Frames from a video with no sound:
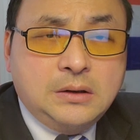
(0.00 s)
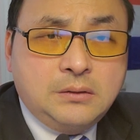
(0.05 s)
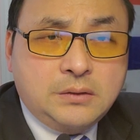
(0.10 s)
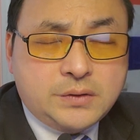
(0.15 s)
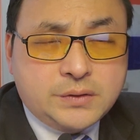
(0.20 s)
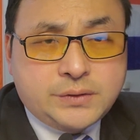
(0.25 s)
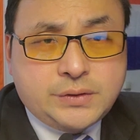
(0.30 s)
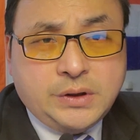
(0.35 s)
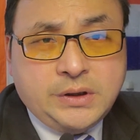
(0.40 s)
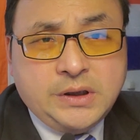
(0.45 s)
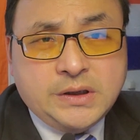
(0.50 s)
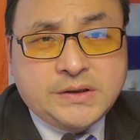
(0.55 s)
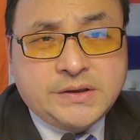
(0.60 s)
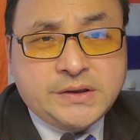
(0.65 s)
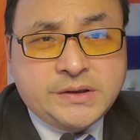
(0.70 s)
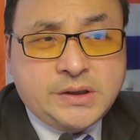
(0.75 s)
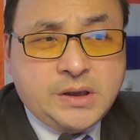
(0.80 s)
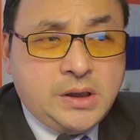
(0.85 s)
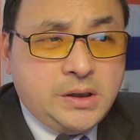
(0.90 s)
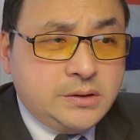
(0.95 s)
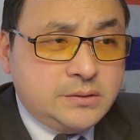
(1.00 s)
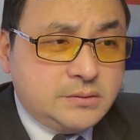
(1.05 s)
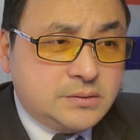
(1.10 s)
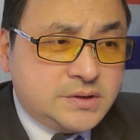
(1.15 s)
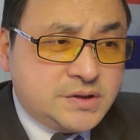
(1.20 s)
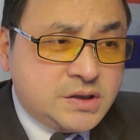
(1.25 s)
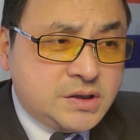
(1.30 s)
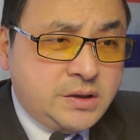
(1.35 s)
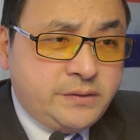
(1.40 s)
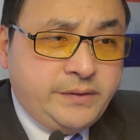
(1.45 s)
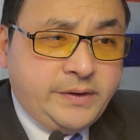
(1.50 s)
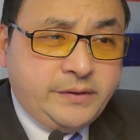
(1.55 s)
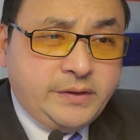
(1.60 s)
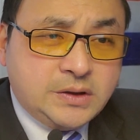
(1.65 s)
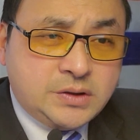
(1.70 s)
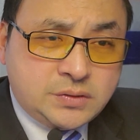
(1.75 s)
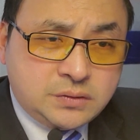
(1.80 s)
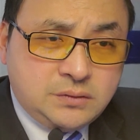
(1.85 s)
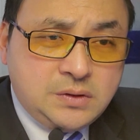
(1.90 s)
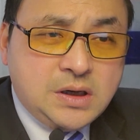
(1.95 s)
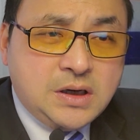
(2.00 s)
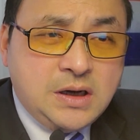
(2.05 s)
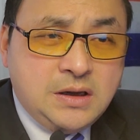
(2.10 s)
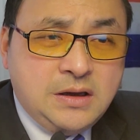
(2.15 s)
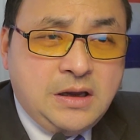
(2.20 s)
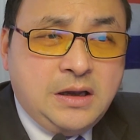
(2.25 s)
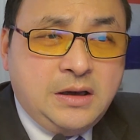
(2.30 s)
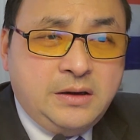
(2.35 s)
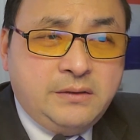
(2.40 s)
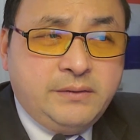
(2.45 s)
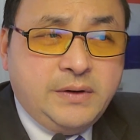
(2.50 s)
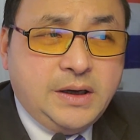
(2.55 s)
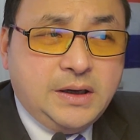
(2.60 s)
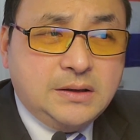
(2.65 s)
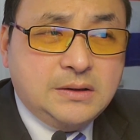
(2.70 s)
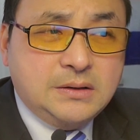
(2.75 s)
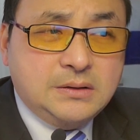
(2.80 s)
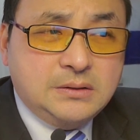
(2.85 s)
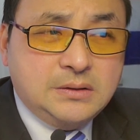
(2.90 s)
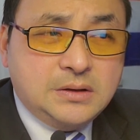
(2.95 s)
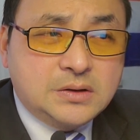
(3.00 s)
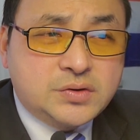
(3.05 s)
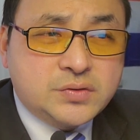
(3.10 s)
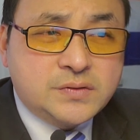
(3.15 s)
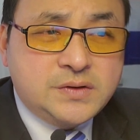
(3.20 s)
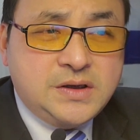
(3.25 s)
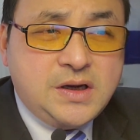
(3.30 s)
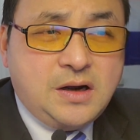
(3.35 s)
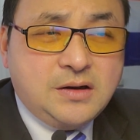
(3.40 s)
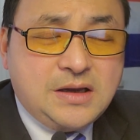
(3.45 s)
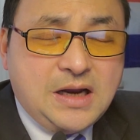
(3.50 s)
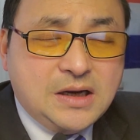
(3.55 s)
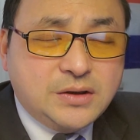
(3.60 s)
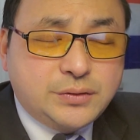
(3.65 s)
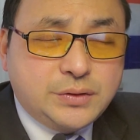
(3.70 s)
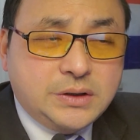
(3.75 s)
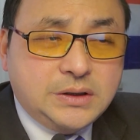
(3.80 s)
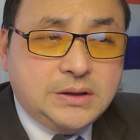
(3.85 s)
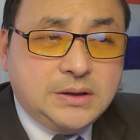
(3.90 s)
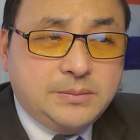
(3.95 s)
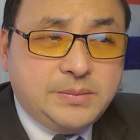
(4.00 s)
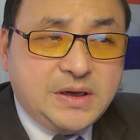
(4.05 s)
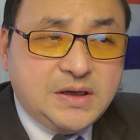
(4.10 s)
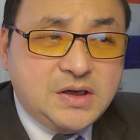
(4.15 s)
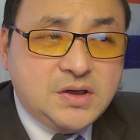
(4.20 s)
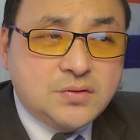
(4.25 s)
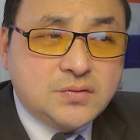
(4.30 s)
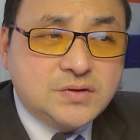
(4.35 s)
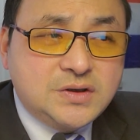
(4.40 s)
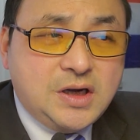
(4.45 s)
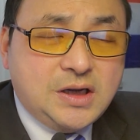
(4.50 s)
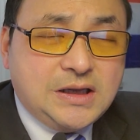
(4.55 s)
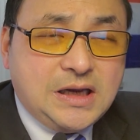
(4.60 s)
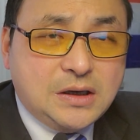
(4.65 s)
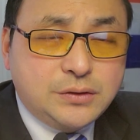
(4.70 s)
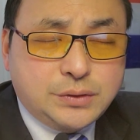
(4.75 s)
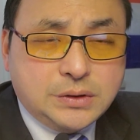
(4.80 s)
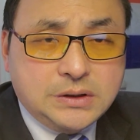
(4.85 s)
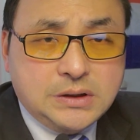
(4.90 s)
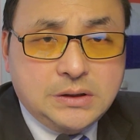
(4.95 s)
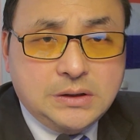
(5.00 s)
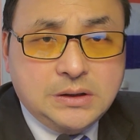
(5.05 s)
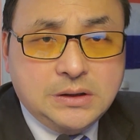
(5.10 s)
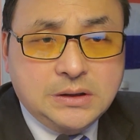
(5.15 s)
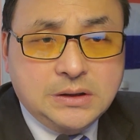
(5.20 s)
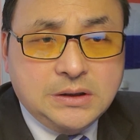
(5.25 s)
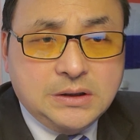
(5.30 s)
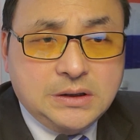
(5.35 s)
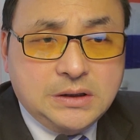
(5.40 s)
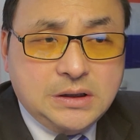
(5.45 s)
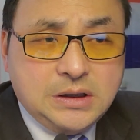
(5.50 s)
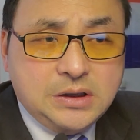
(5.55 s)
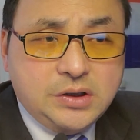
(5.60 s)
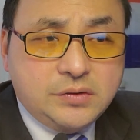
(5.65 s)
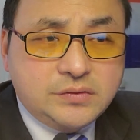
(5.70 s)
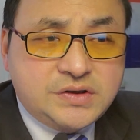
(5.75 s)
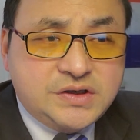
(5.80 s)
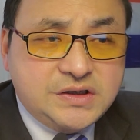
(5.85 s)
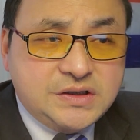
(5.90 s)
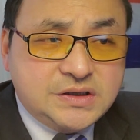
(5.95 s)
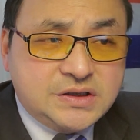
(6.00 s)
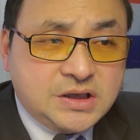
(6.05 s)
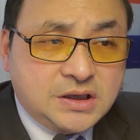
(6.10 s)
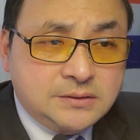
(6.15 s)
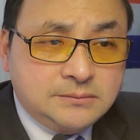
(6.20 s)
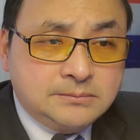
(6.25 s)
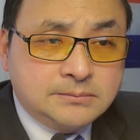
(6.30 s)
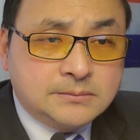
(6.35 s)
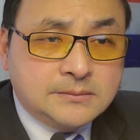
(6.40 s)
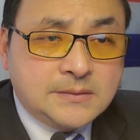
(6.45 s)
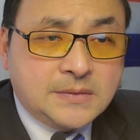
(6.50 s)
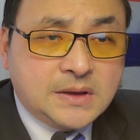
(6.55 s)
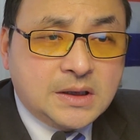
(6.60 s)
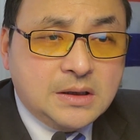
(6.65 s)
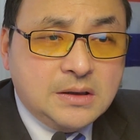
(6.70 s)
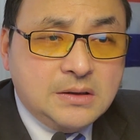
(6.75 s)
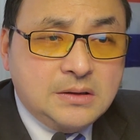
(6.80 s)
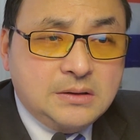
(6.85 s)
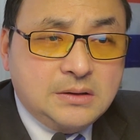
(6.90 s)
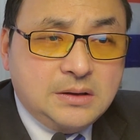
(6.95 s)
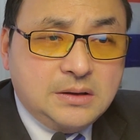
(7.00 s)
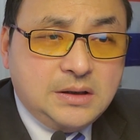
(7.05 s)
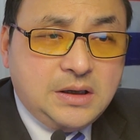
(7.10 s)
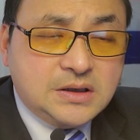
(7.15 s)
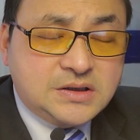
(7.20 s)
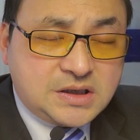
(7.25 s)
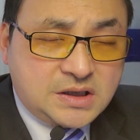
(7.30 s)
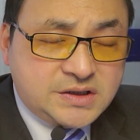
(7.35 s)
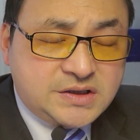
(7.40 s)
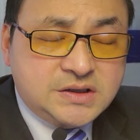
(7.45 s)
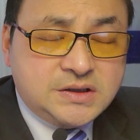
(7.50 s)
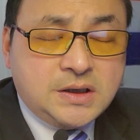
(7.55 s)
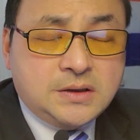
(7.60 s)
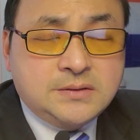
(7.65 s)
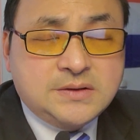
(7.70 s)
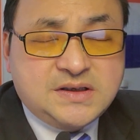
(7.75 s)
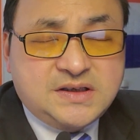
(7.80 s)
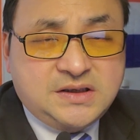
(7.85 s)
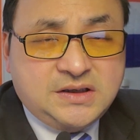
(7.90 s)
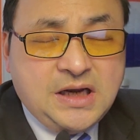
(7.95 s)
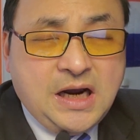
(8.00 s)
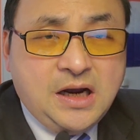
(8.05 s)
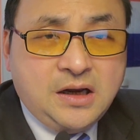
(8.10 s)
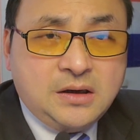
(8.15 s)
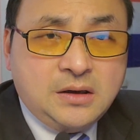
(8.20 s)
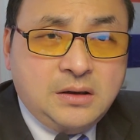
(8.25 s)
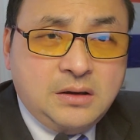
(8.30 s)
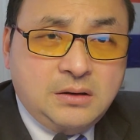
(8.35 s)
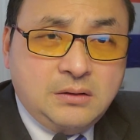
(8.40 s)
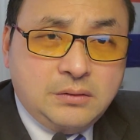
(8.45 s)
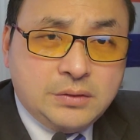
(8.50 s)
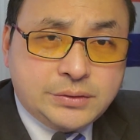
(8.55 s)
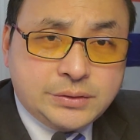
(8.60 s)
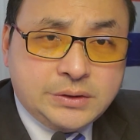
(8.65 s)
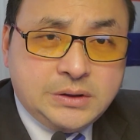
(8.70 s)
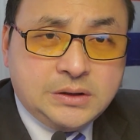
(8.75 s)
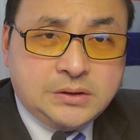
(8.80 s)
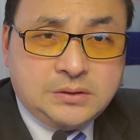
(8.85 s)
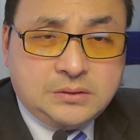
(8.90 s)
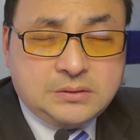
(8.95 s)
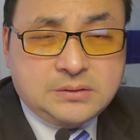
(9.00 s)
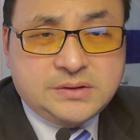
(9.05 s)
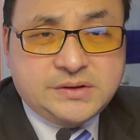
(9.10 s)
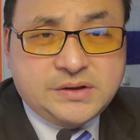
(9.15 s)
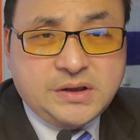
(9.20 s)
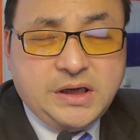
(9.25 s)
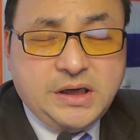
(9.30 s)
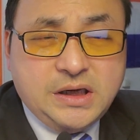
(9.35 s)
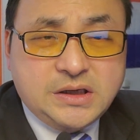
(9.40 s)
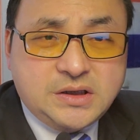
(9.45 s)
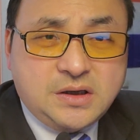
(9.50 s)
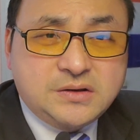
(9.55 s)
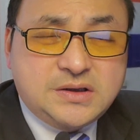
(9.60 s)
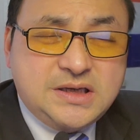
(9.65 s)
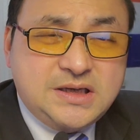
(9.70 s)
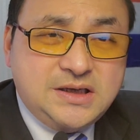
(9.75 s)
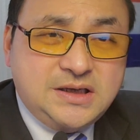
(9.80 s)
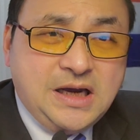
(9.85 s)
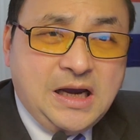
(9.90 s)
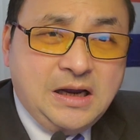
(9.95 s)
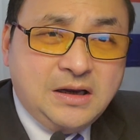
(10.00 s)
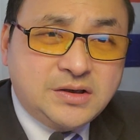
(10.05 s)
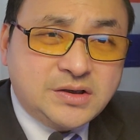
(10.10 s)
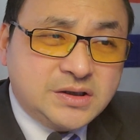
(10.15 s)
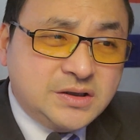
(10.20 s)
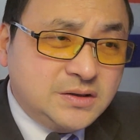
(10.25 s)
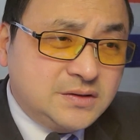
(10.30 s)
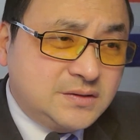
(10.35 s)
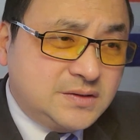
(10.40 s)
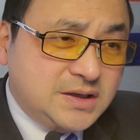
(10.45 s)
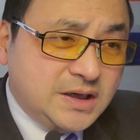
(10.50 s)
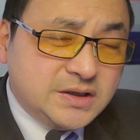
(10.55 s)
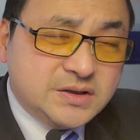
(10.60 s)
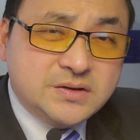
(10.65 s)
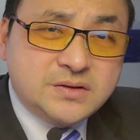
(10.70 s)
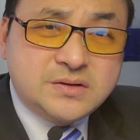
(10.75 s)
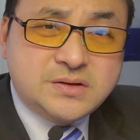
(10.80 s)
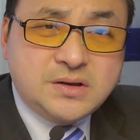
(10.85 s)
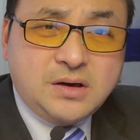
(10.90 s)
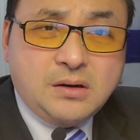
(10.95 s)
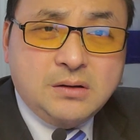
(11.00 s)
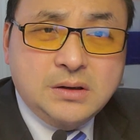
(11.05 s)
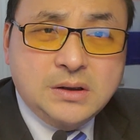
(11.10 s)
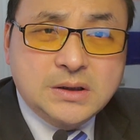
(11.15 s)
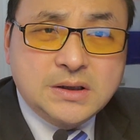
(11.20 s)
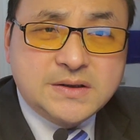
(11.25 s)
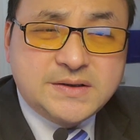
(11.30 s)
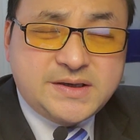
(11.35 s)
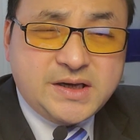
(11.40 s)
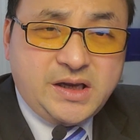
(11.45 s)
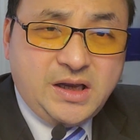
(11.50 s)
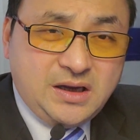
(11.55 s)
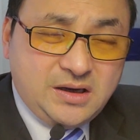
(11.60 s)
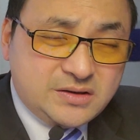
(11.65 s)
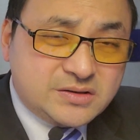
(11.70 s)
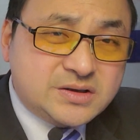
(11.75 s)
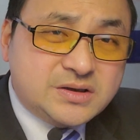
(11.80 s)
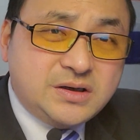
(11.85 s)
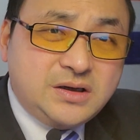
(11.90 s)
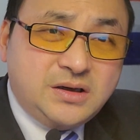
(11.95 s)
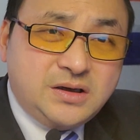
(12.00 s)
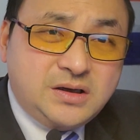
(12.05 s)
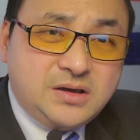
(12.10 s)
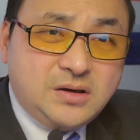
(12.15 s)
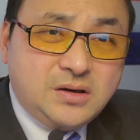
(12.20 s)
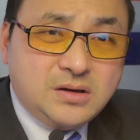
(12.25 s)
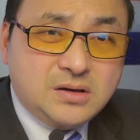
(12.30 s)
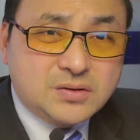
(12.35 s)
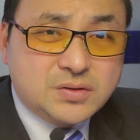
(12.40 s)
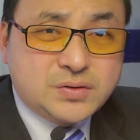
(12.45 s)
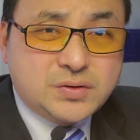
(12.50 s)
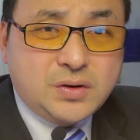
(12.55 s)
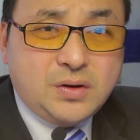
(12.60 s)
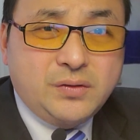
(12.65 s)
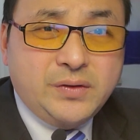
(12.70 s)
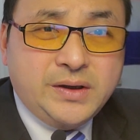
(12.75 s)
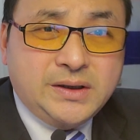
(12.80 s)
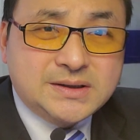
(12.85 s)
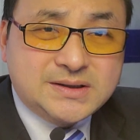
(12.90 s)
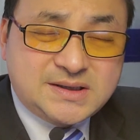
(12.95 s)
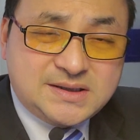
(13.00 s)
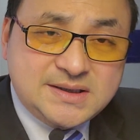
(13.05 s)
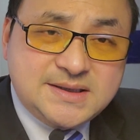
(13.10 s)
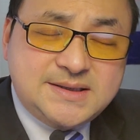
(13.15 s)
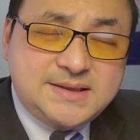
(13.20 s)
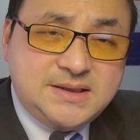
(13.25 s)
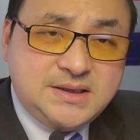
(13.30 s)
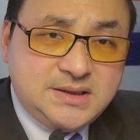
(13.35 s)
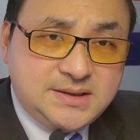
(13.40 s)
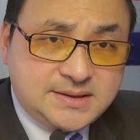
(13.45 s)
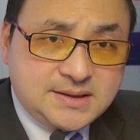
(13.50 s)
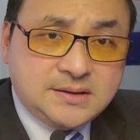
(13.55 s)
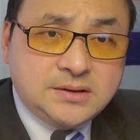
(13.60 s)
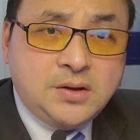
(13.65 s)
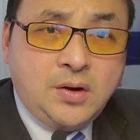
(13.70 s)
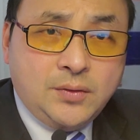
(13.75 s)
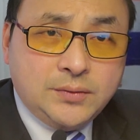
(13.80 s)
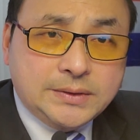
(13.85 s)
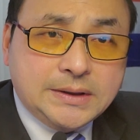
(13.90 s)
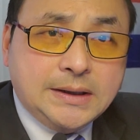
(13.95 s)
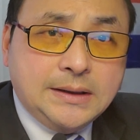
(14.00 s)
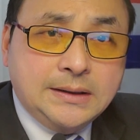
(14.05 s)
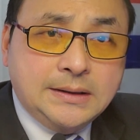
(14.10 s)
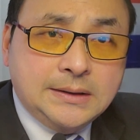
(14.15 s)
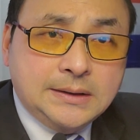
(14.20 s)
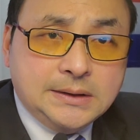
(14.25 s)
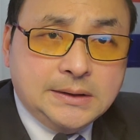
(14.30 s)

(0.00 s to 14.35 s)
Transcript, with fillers: 我就觉得这些政协委员，除了刚才那位中医药大学的、北京中医药大学的刘其成，啊，张其成，其他的，我觉得这也叫提案，这个简直叫这也是一个所谓的十几亿人口的，